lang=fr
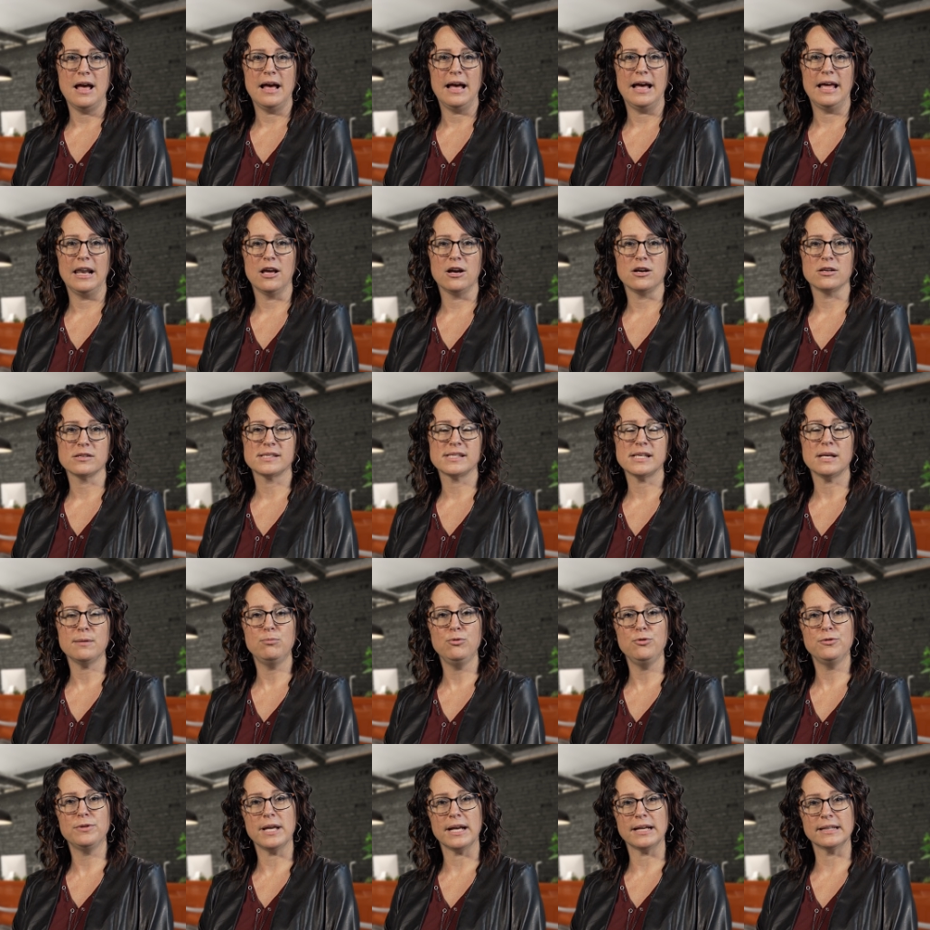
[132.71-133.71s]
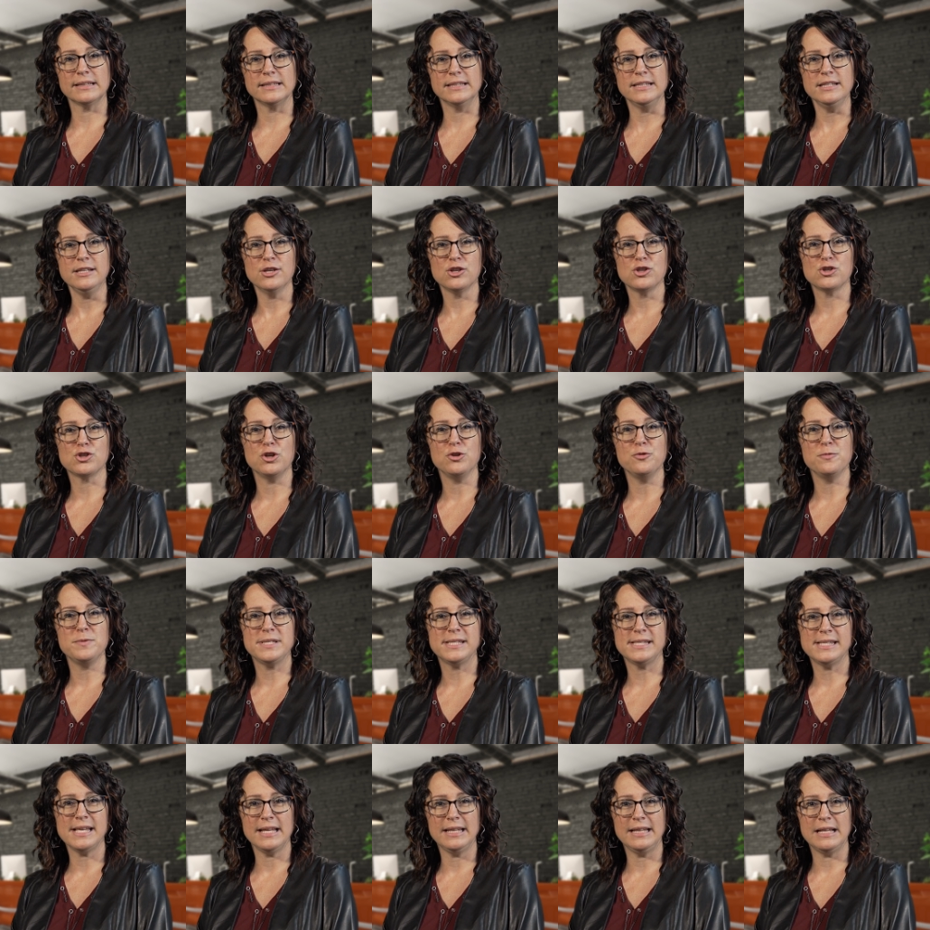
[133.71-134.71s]
Alors, sans plus tarder, je lui
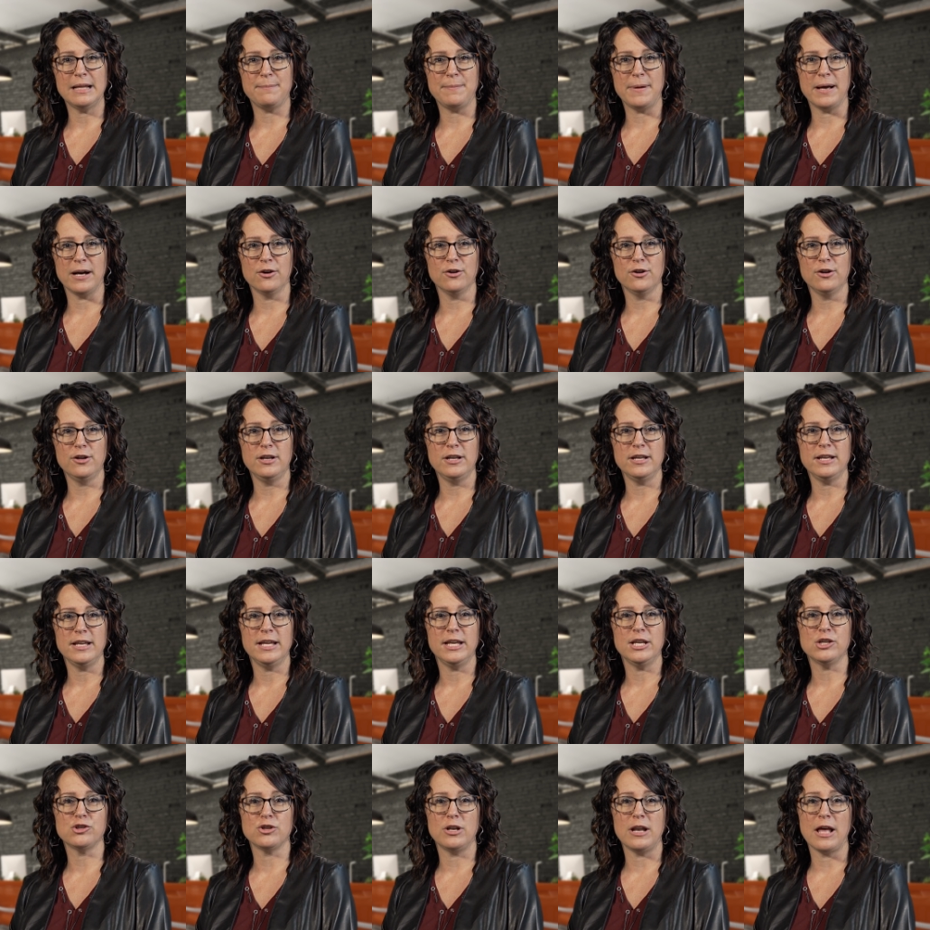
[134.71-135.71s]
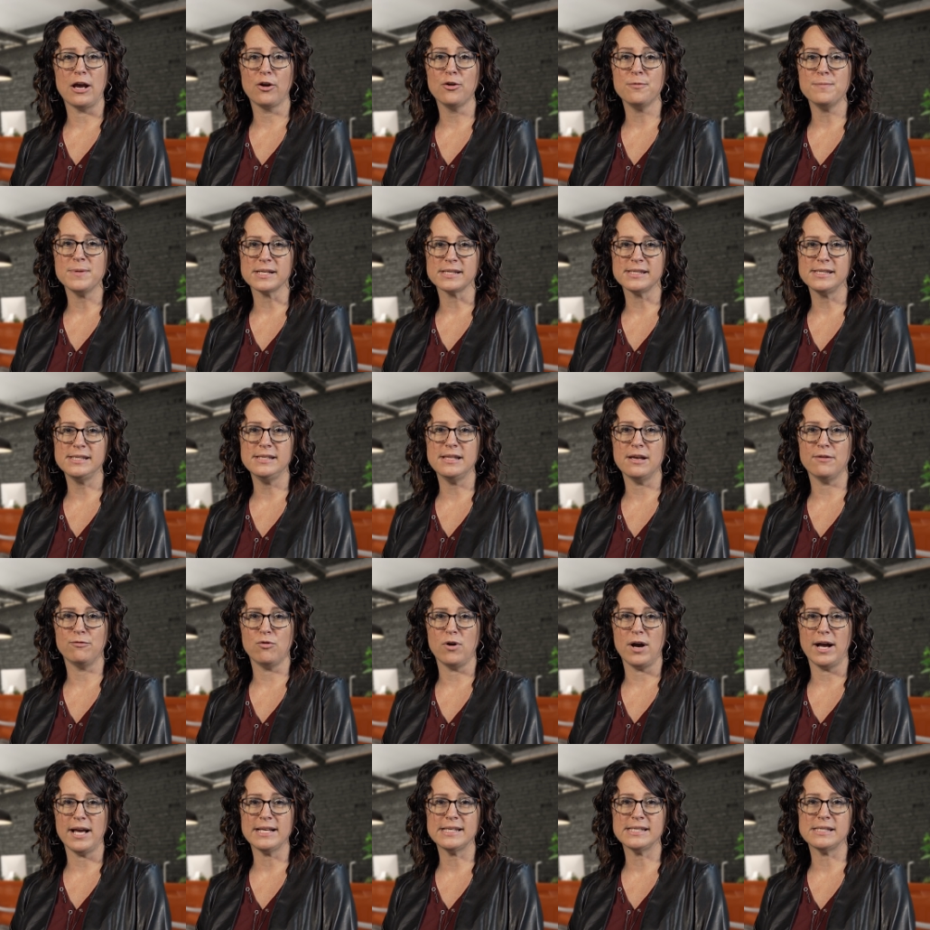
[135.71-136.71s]
cède la parole et je la remercie
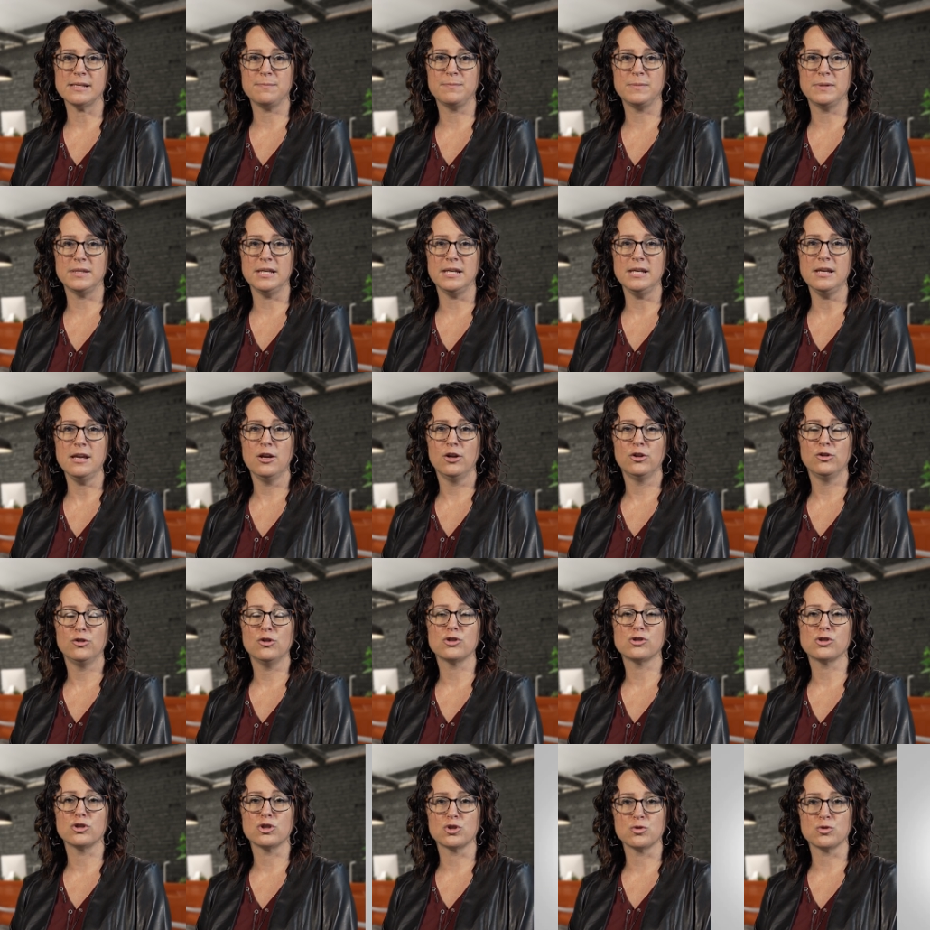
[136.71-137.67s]
d'avoir accepté de se